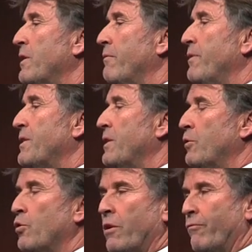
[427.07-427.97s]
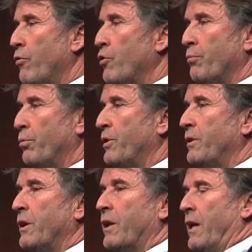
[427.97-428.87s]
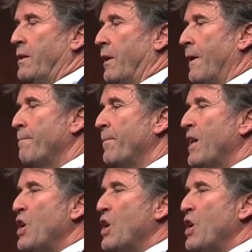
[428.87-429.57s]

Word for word: gli investitori, voi non potete credere.